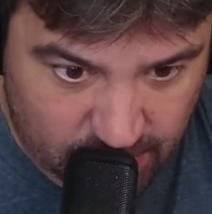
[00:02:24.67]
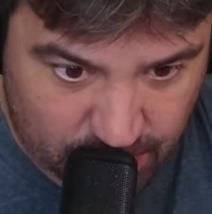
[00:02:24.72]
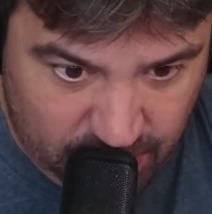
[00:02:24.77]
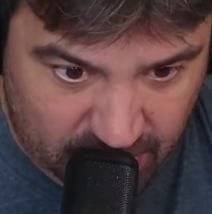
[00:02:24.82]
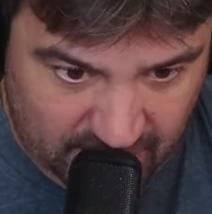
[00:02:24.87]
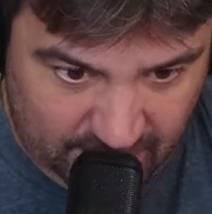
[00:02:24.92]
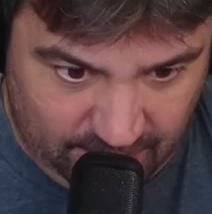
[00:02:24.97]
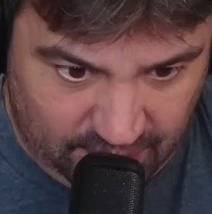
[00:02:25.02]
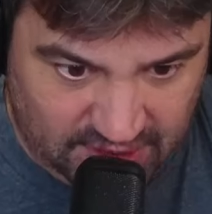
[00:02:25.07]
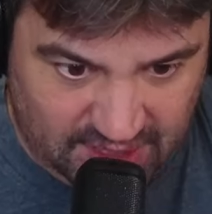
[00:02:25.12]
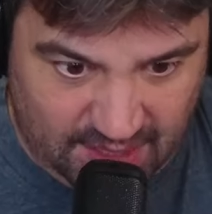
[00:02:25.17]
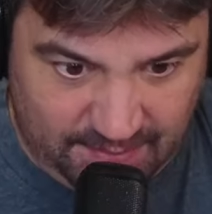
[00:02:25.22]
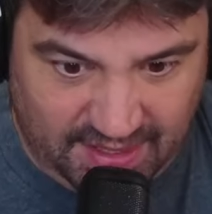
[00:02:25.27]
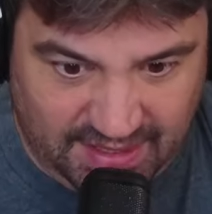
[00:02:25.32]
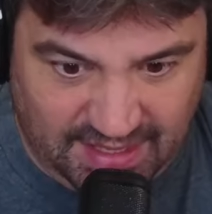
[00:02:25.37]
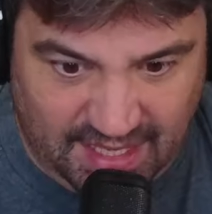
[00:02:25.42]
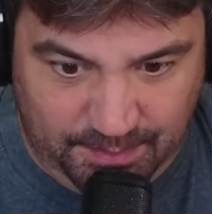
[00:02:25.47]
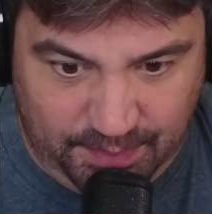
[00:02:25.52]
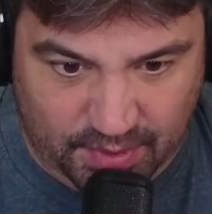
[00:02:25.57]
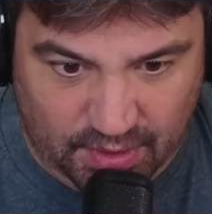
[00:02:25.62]
Ponemos a
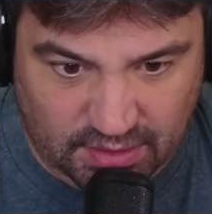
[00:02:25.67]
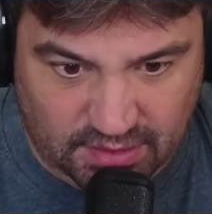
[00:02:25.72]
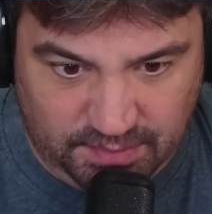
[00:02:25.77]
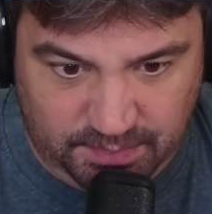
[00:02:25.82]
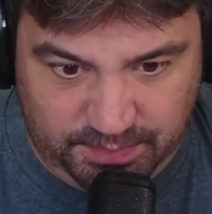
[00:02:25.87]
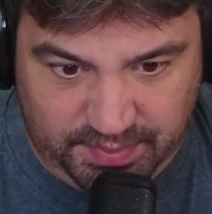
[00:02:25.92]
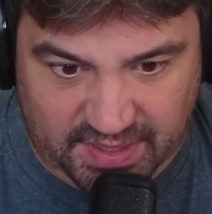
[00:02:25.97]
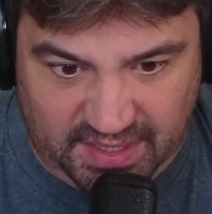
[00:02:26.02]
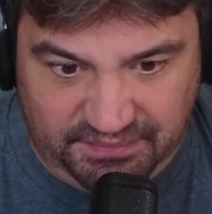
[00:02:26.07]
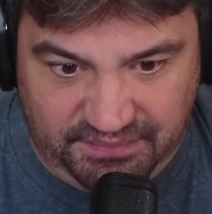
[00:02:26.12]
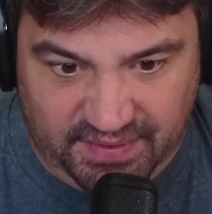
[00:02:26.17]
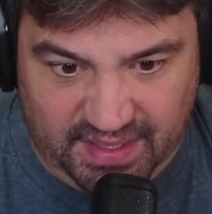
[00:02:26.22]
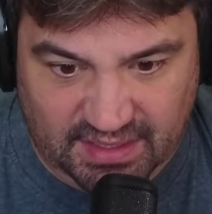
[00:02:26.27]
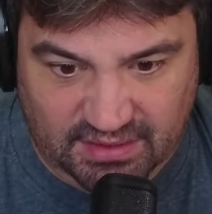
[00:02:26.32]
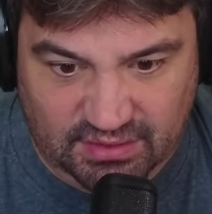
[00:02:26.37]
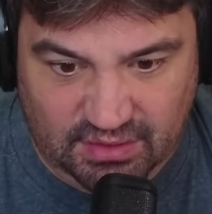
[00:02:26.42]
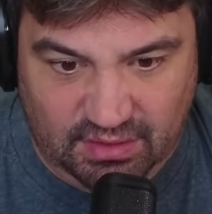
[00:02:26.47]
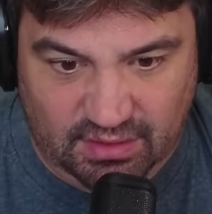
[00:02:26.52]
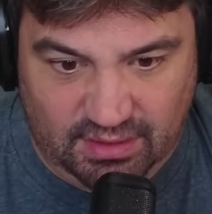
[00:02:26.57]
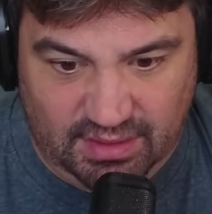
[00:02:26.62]
Metapod,
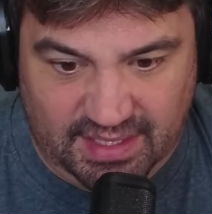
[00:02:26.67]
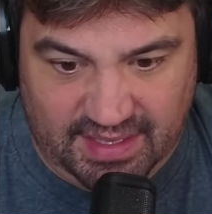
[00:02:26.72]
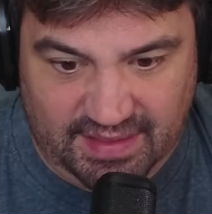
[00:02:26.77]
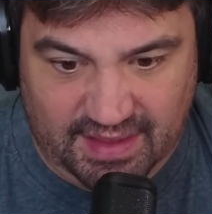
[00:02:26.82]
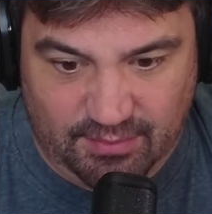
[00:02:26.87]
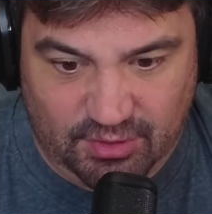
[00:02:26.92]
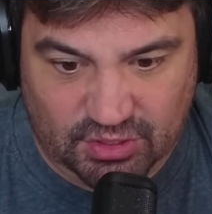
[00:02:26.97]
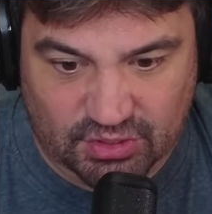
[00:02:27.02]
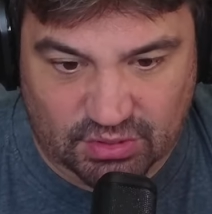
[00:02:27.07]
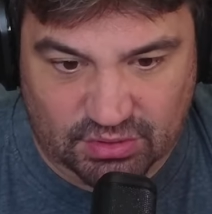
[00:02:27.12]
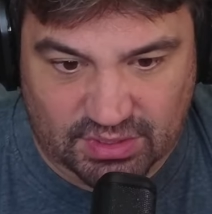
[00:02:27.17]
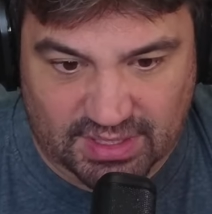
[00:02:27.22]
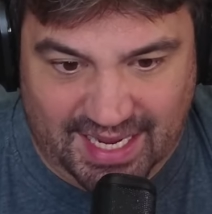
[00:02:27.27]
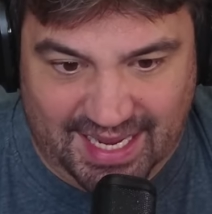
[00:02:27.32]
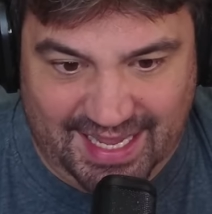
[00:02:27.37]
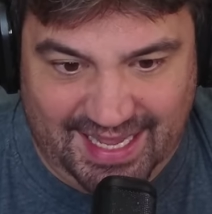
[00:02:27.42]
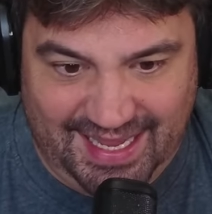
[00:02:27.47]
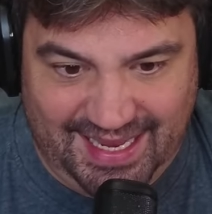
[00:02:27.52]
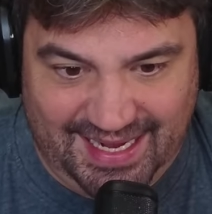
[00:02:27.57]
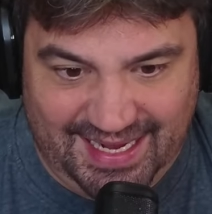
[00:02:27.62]
perfecto, le damos
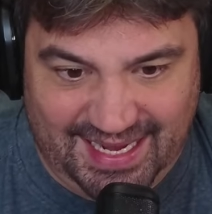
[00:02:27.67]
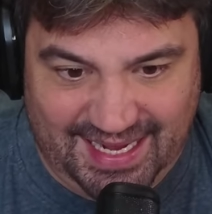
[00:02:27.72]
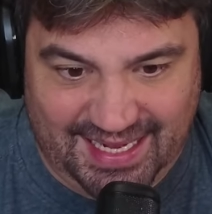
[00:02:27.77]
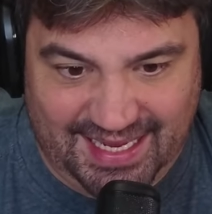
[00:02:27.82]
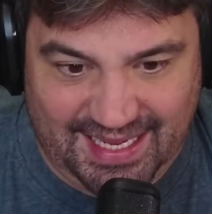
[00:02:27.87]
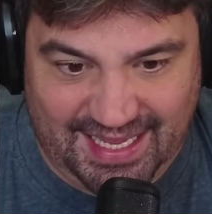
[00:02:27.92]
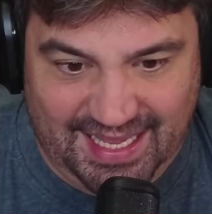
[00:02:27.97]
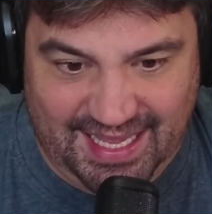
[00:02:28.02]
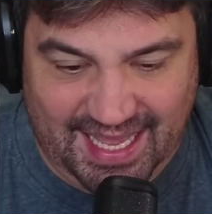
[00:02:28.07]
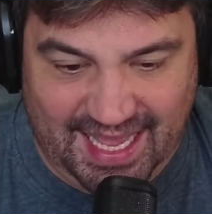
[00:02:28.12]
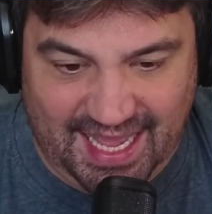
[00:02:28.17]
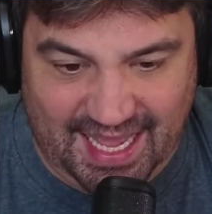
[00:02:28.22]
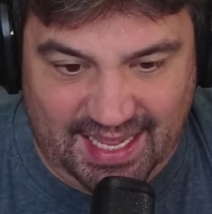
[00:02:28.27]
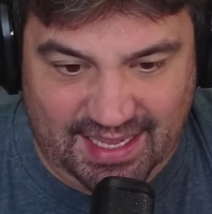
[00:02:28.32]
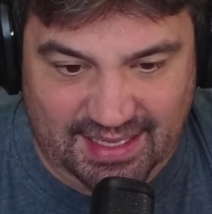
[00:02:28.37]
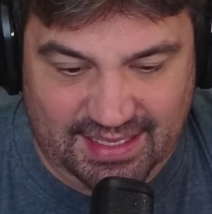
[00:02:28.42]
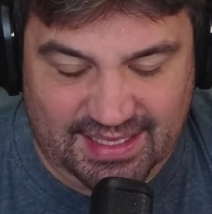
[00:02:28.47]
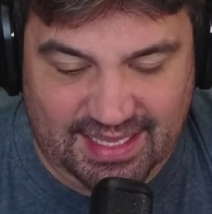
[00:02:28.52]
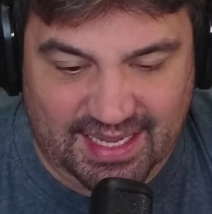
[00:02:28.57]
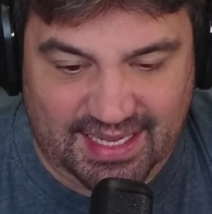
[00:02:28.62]
otra
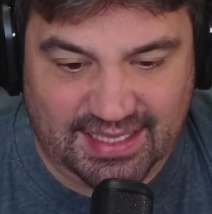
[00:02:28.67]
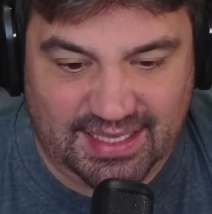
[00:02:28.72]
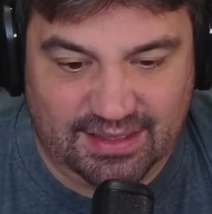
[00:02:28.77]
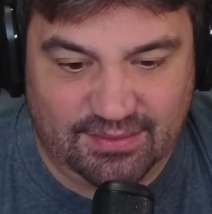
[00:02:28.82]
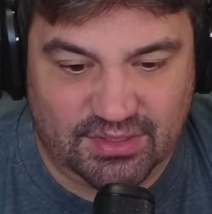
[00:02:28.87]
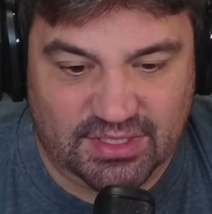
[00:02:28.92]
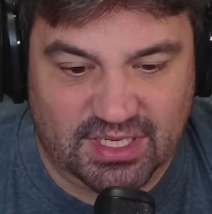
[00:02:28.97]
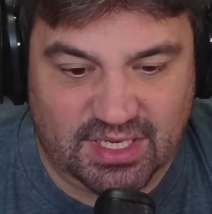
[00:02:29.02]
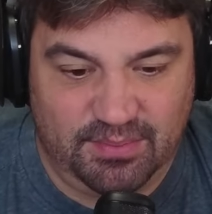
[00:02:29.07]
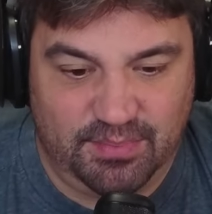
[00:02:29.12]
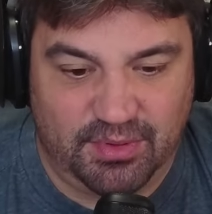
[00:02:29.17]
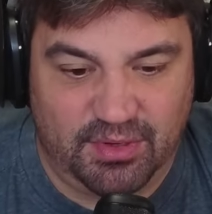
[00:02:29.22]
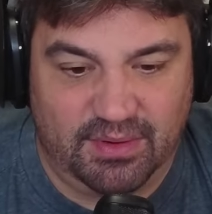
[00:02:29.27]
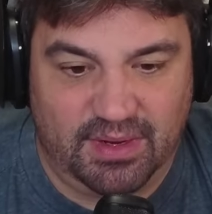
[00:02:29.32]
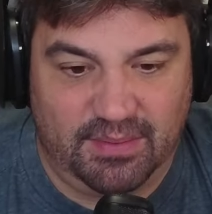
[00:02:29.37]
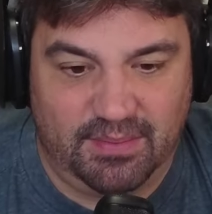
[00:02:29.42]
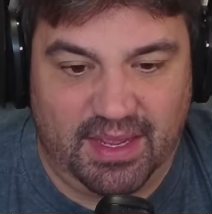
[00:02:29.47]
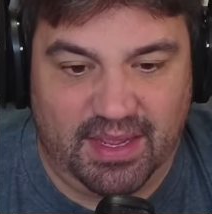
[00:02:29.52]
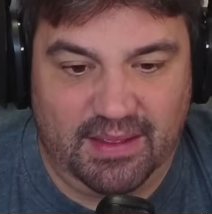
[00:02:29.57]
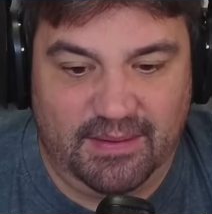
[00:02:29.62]
energía y aquí tenemos el
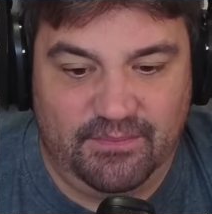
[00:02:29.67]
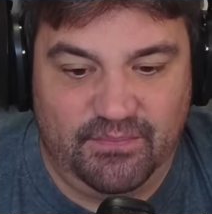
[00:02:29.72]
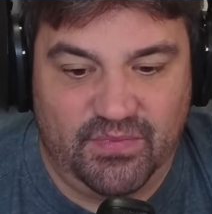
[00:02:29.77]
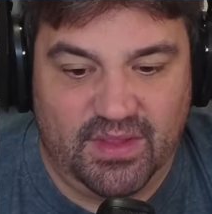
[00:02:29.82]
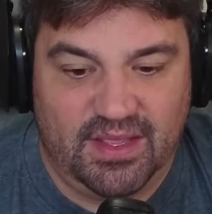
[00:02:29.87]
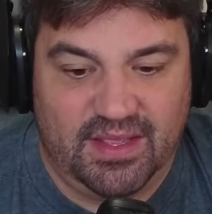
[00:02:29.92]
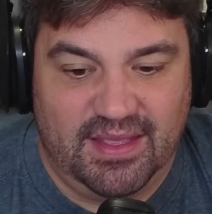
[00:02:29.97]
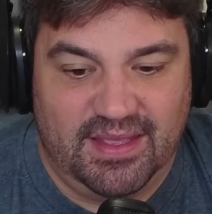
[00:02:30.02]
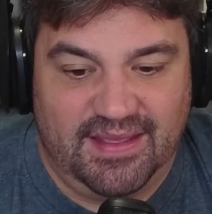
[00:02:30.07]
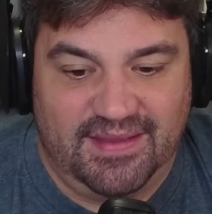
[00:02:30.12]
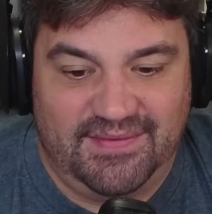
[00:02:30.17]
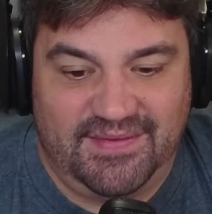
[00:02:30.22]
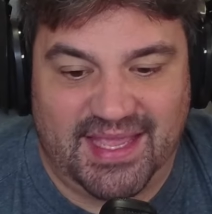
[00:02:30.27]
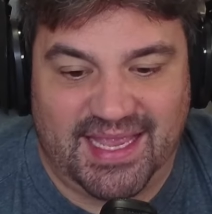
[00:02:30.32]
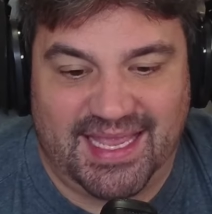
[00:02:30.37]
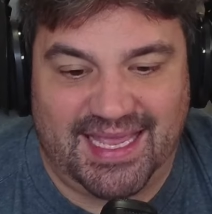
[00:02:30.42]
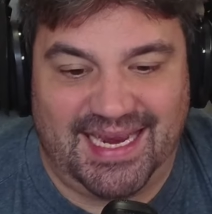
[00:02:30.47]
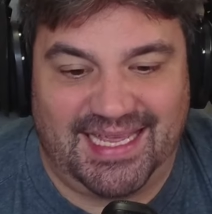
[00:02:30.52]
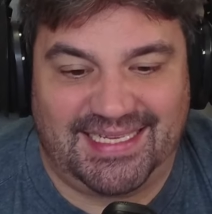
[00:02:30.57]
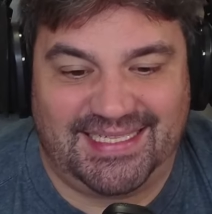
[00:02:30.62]
problema de
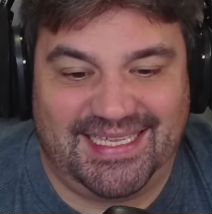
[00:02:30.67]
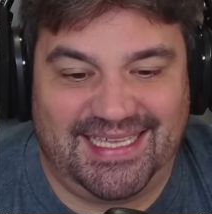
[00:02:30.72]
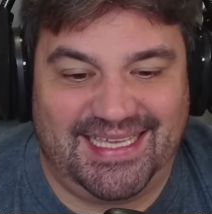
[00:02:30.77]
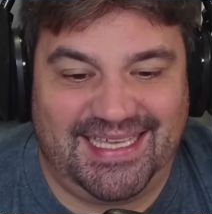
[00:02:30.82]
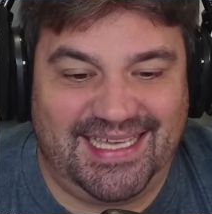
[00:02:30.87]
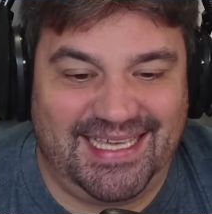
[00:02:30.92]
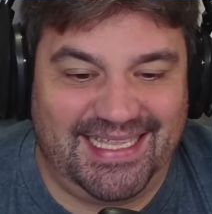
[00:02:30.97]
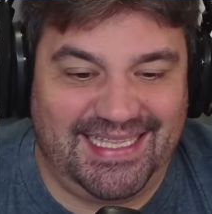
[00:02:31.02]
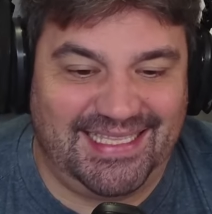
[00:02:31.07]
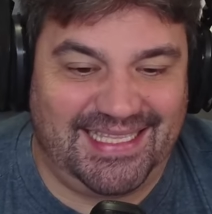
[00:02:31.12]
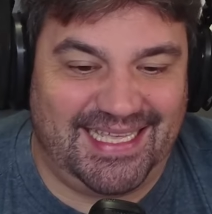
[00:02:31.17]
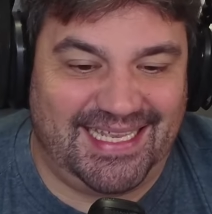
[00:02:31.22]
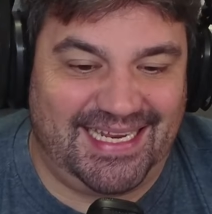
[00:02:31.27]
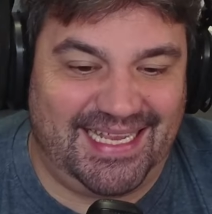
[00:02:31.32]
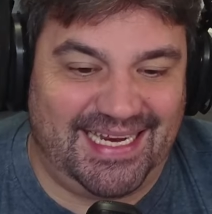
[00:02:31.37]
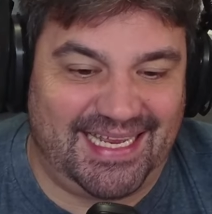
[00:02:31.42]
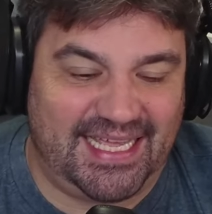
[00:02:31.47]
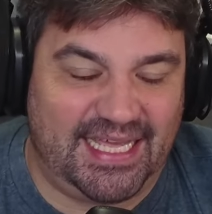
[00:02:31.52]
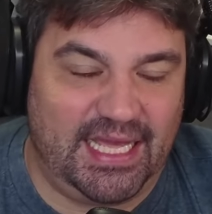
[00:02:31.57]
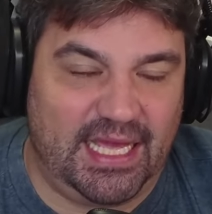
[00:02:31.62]
que la siguiente
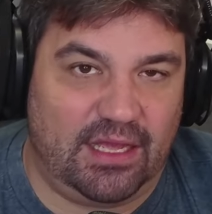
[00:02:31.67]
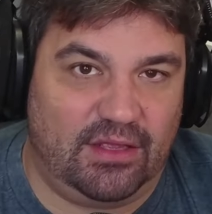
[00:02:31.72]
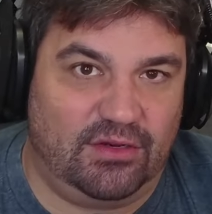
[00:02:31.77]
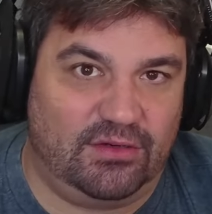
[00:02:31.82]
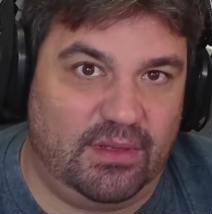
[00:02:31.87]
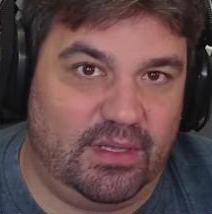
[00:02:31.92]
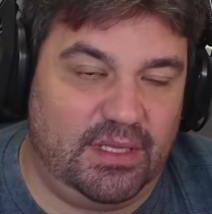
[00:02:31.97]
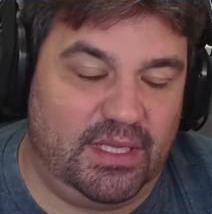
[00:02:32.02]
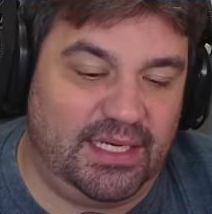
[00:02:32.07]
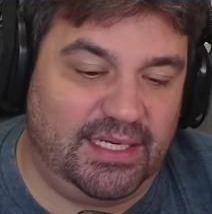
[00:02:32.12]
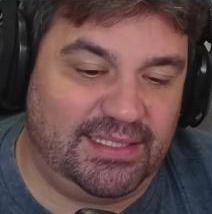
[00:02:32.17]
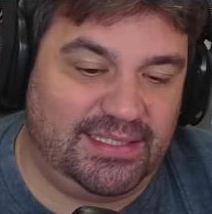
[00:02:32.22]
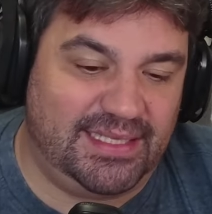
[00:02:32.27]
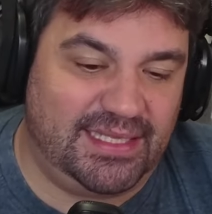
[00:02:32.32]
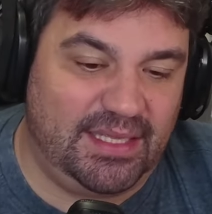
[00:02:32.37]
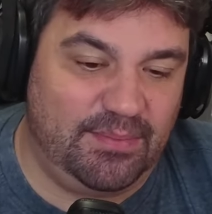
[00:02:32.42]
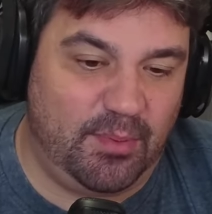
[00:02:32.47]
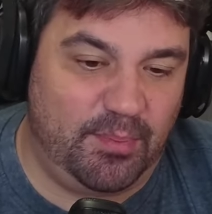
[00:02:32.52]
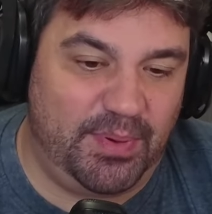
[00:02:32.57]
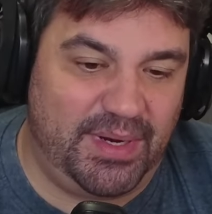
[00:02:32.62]
energía que nos va a venir es de
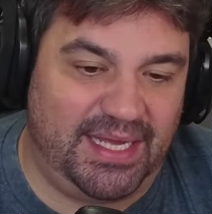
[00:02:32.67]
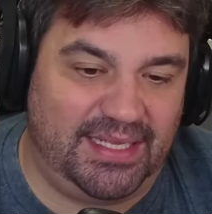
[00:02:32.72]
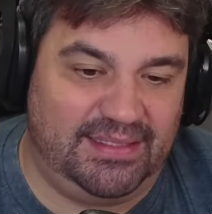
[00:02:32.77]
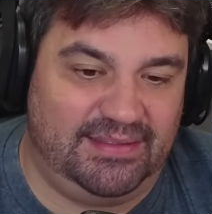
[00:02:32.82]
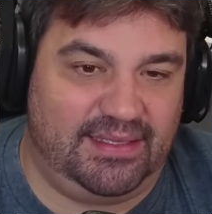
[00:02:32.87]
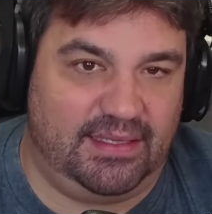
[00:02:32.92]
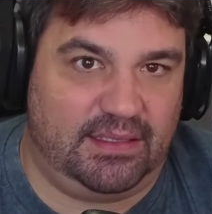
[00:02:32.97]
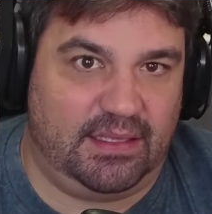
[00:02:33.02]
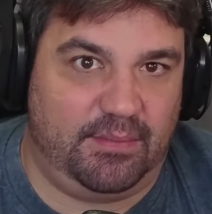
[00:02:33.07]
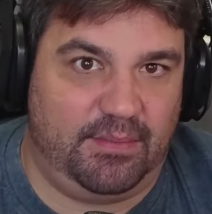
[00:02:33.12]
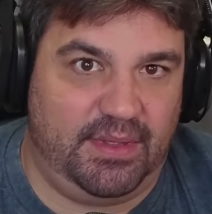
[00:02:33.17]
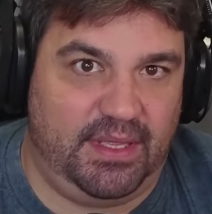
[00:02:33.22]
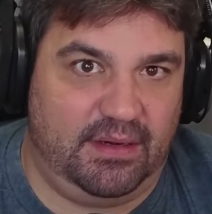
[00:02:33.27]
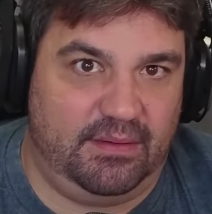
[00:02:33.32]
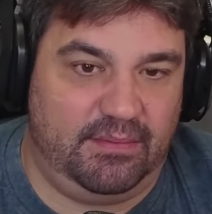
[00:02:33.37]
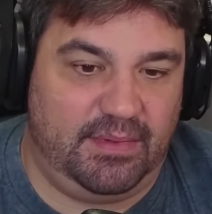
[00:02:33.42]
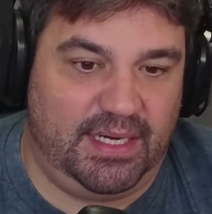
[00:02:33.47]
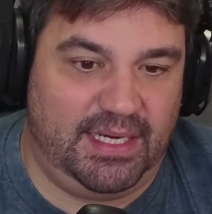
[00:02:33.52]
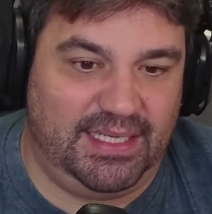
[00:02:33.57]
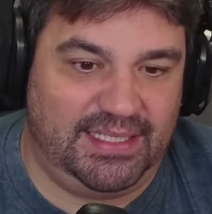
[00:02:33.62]
tipo planta también, ¿vale?